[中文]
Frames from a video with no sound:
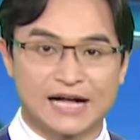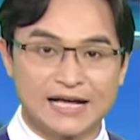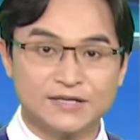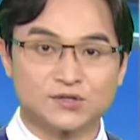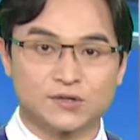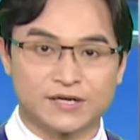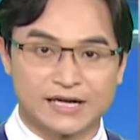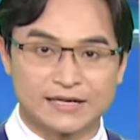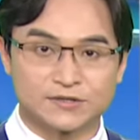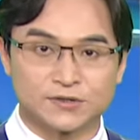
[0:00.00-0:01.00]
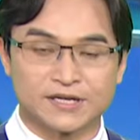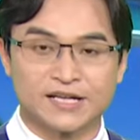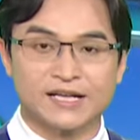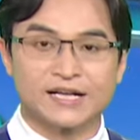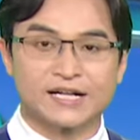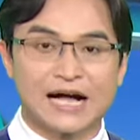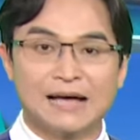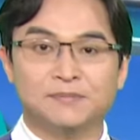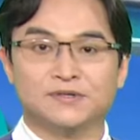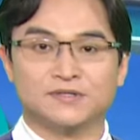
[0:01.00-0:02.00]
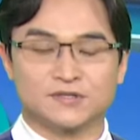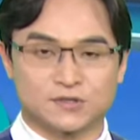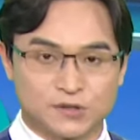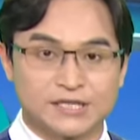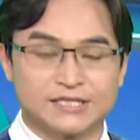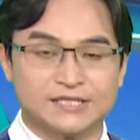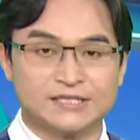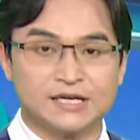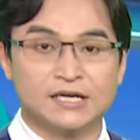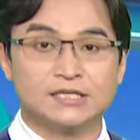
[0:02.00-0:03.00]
解说解说，解文说字。